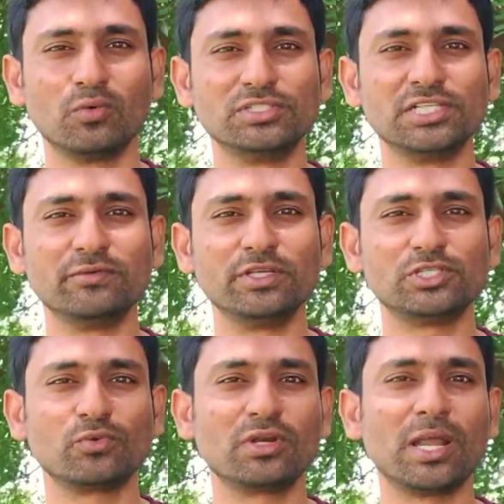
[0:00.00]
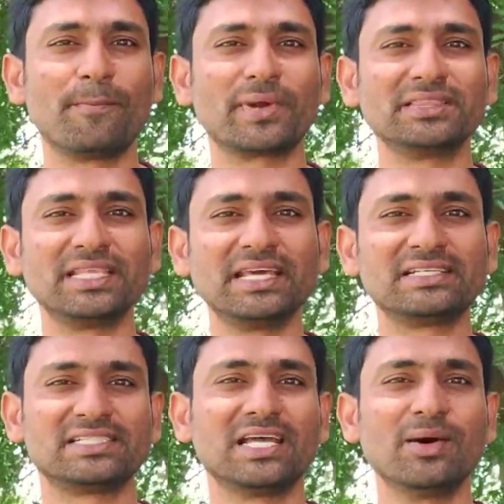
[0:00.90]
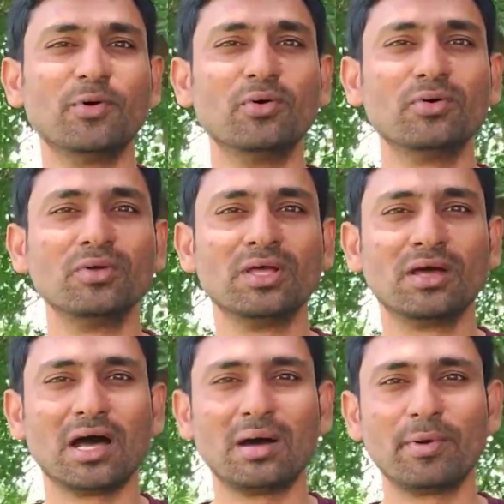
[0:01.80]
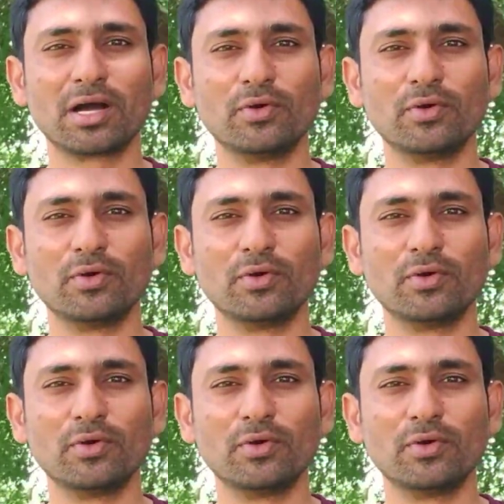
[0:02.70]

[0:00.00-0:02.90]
నువ్వు జీవించి ఉన్న ప్రతి క్షణము ఆ